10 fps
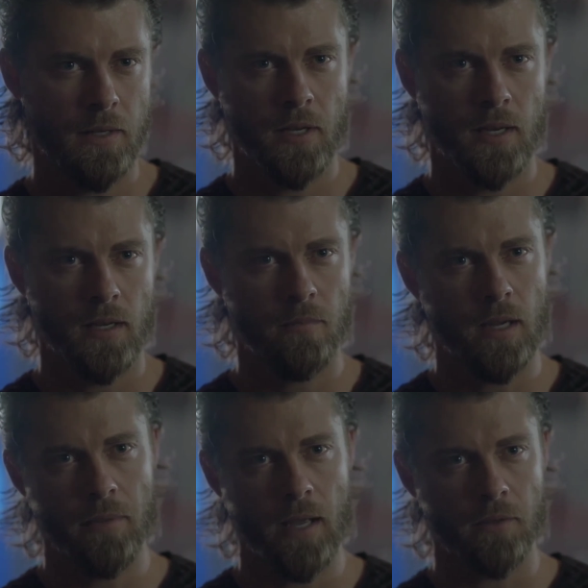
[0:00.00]
Мой
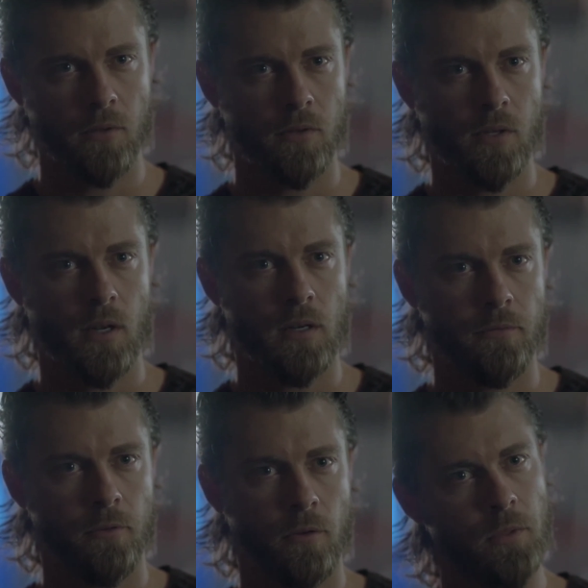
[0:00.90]
бастард рассказал
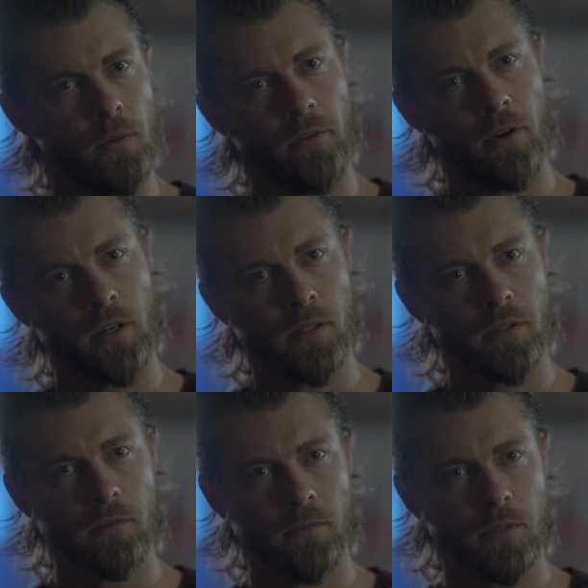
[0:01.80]
тебе о наших
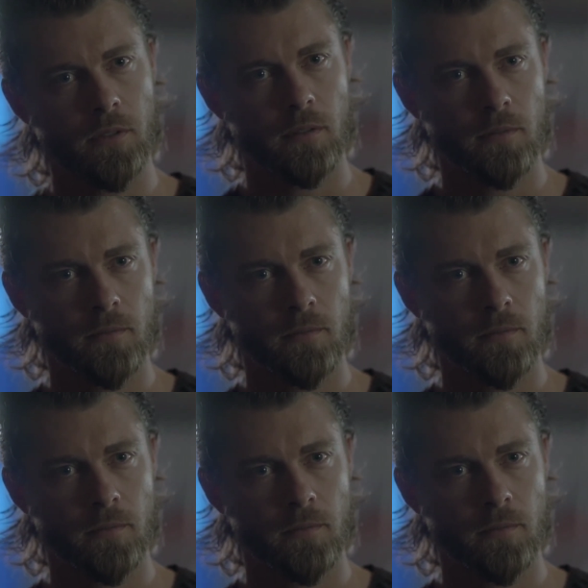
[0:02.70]
традициях.